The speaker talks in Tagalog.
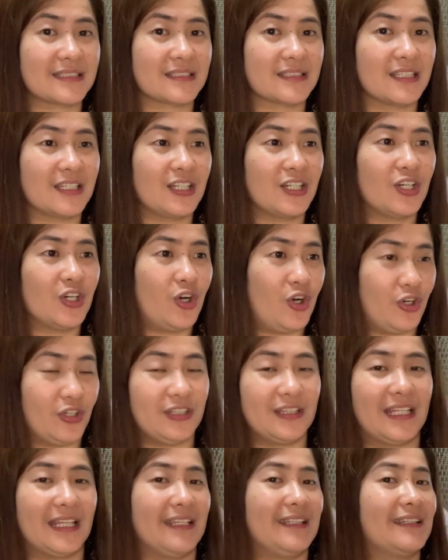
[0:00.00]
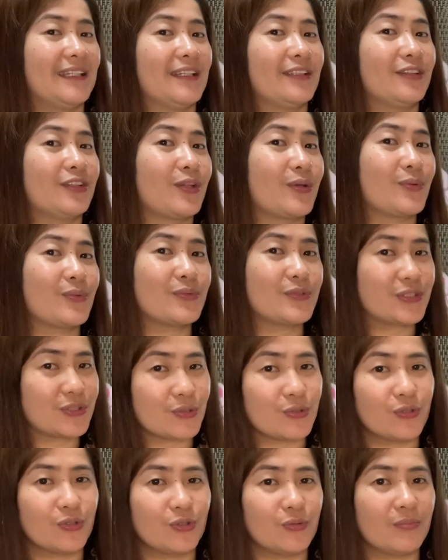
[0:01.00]
-face. Online lang through
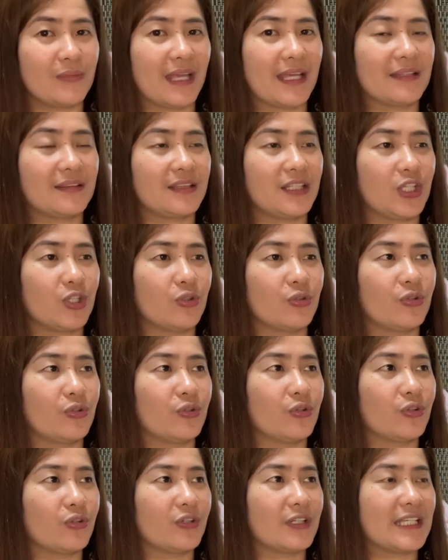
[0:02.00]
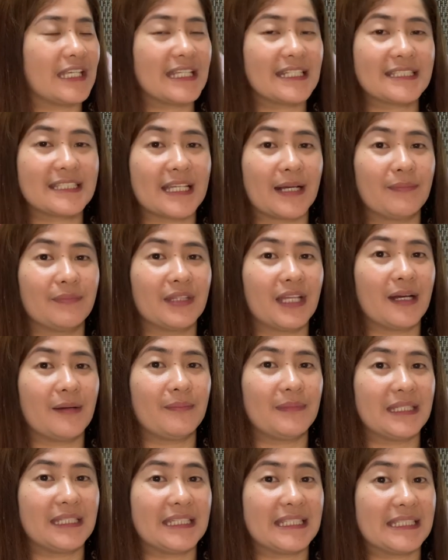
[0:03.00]
Zoom and yung exam
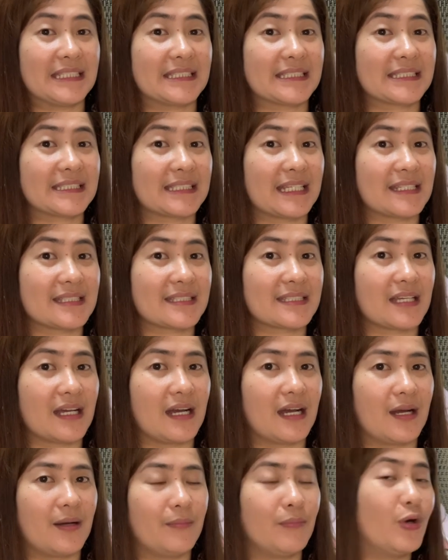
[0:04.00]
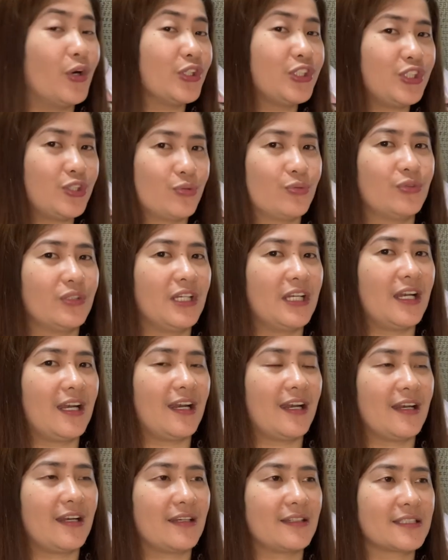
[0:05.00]
namin is nasa module.
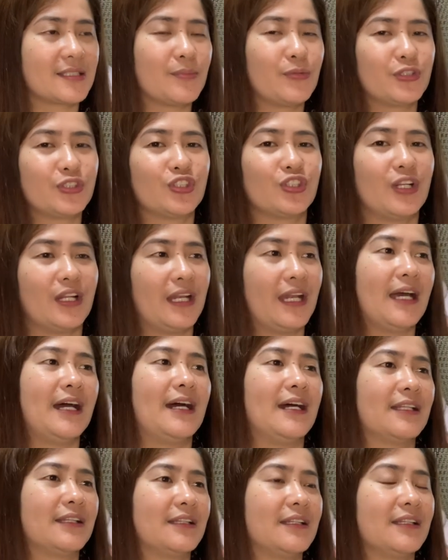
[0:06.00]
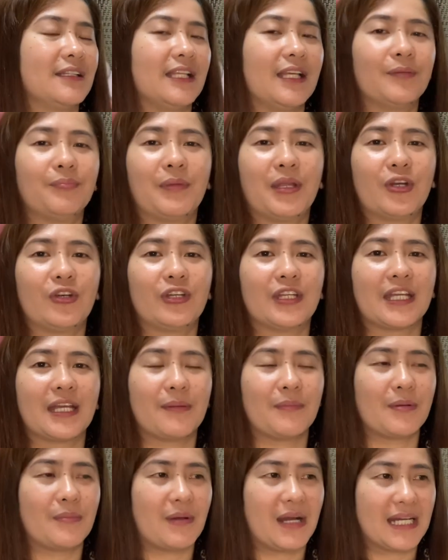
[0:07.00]
Sa module ang lahat. And meron din
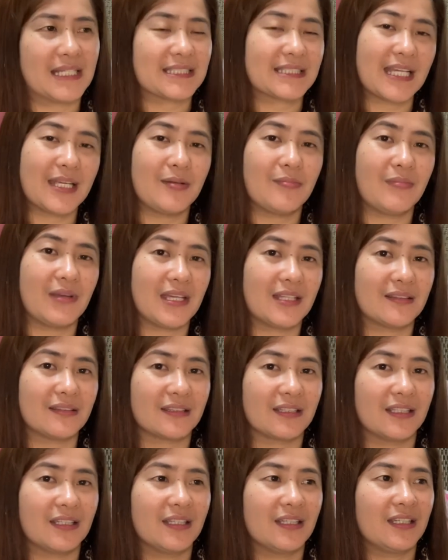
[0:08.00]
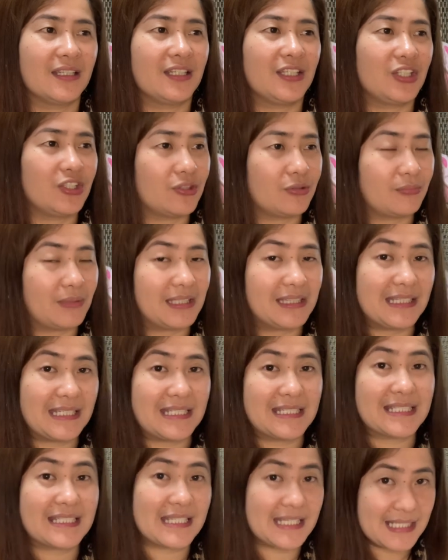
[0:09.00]
kami mga assignment. yun, may
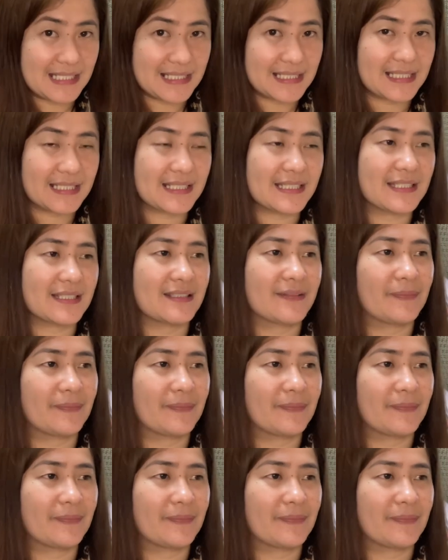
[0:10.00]
thesis.